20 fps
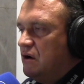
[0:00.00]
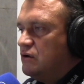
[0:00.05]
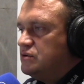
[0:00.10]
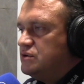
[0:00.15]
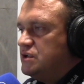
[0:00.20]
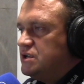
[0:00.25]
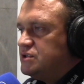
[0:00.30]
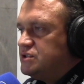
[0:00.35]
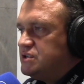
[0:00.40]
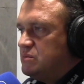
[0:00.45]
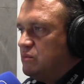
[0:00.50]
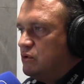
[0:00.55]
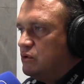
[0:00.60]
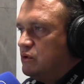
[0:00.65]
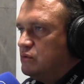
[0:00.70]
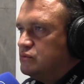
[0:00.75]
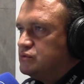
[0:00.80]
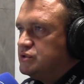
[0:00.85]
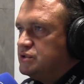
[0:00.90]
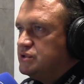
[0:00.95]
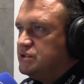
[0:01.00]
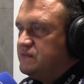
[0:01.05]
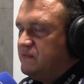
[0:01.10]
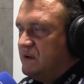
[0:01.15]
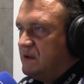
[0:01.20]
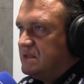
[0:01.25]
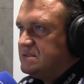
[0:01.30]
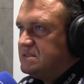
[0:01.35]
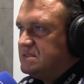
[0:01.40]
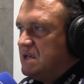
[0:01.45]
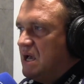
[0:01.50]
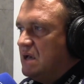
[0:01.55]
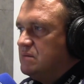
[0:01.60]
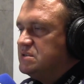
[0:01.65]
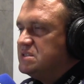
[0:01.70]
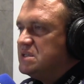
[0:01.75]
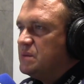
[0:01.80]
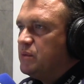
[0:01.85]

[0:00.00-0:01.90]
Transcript: oni jeszcze mogą żyć wakacjami,